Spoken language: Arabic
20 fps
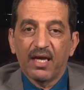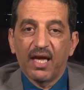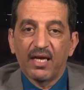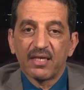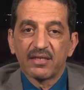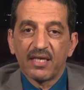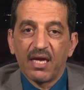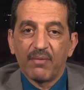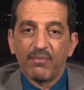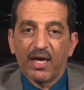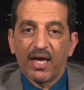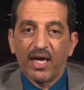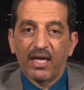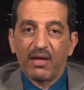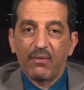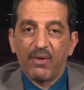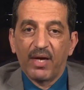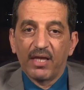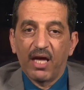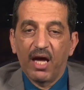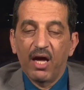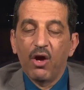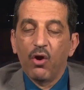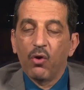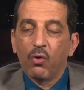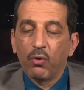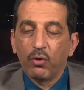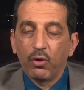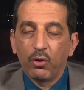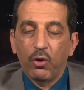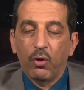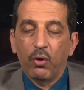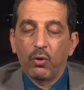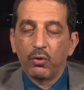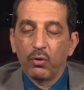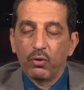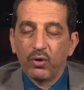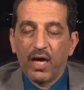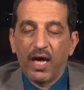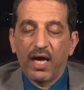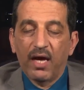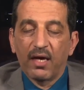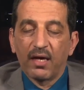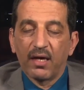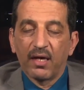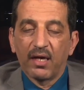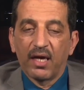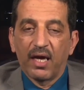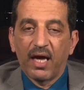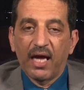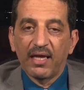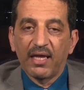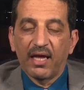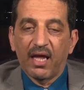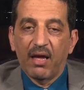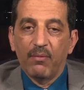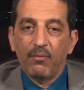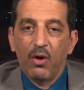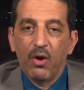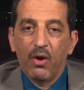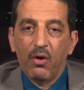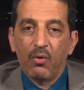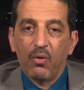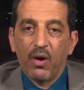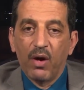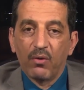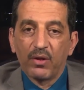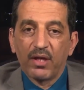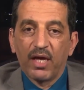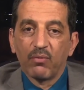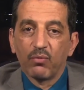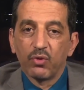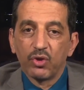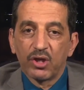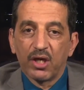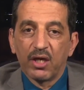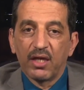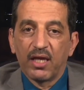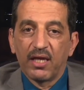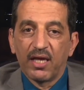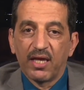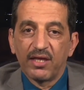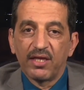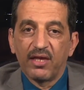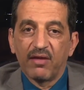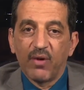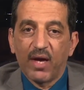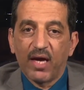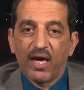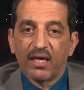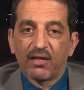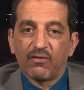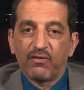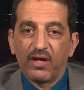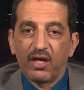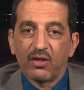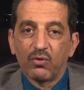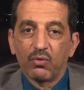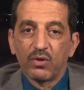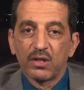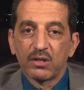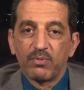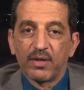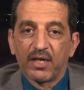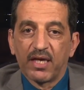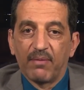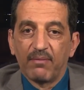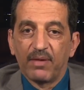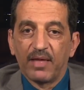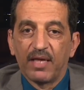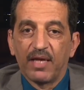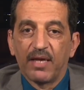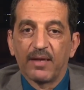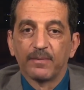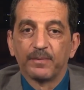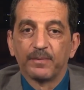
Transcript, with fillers: سابقة سابقة لوانا كل الحلول علقم وهنا المشكل الذي وقعت فيه تونس بكاملها